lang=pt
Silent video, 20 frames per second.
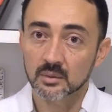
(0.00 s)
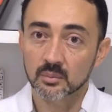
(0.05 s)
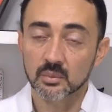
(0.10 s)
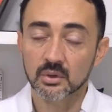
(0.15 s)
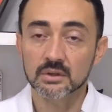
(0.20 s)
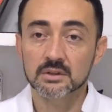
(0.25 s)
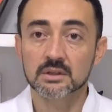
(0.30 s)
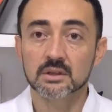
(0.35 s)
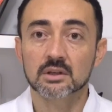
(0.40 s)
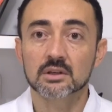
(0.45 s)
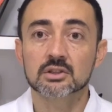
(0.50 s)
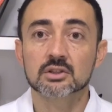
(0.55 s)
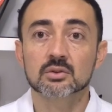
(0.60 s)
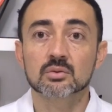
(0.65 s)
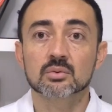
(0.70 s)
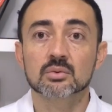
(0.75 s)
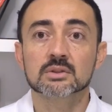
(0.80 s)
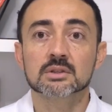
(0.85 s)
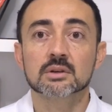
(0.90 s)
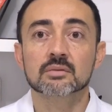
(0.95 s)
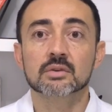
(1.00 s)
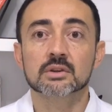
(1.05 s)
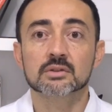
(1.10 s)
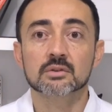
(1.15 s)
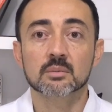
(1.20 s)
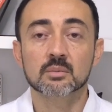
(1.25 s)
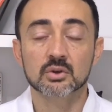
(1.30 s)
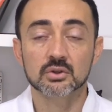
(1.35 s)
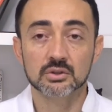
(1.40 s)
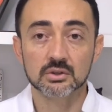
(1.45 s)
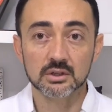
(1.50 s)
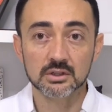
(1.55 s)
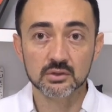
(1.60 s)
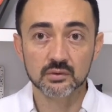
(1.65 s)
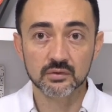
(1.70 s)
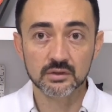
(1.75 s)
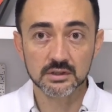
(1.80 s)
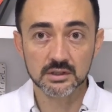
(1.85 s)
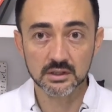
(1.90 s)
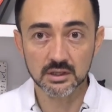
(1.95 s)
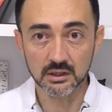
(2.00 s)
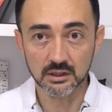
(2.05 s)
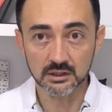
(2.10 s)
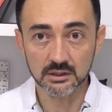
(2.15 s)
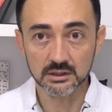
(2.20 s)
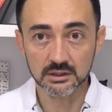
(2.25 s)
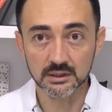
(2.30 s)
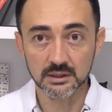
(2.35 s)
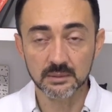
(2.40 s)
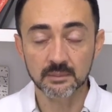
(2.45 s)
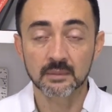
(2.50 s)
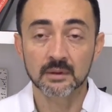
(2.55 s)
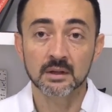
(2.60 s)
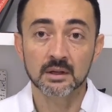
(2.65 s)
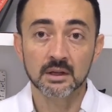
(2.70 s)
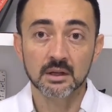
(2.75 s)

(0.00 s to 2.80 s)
pode ser que a gente não consiga fazer uma amostragem suficiente, né?